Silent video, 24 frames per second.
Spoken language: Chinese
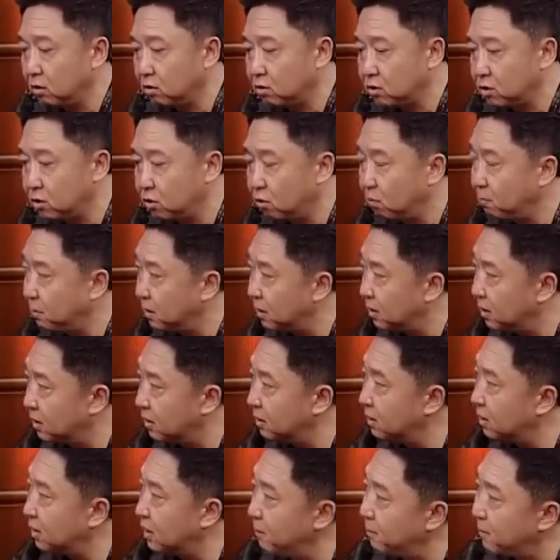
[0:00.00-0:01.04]
后是由捧
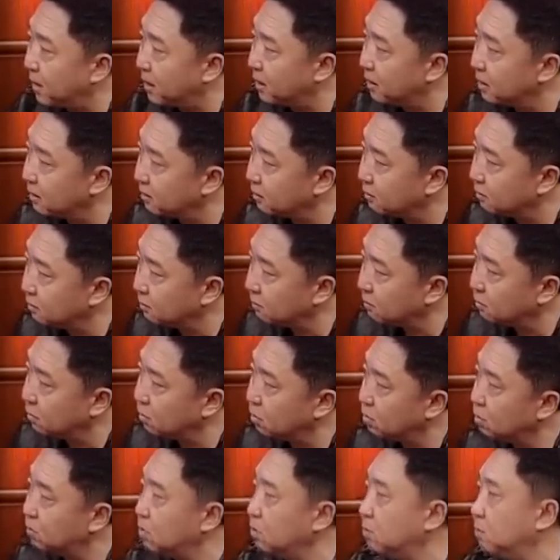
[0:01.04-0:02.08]
哏的来把这个
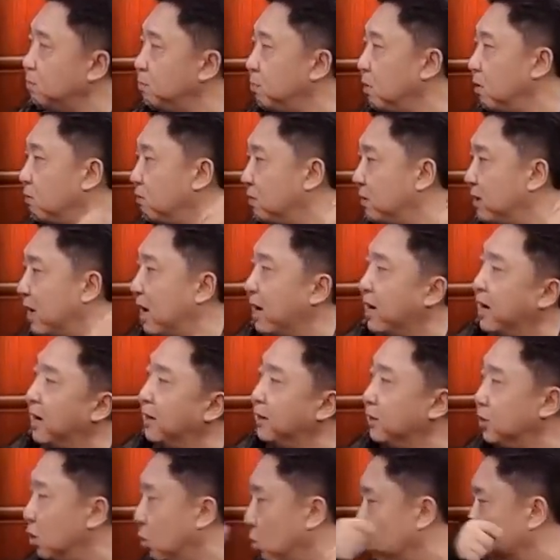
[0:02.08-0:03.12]
包袱打开，
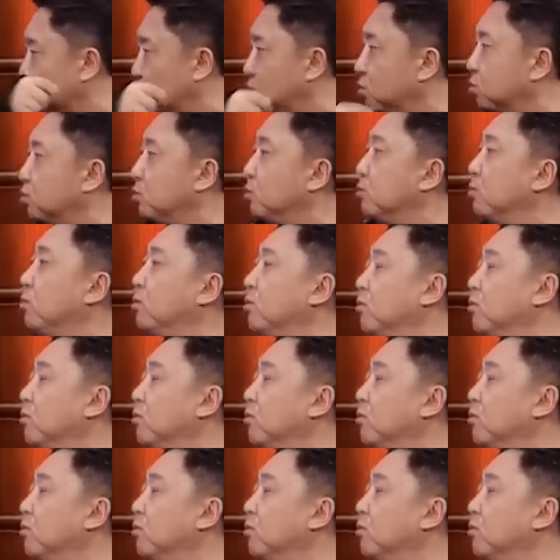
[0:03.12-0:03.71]
抖露出去。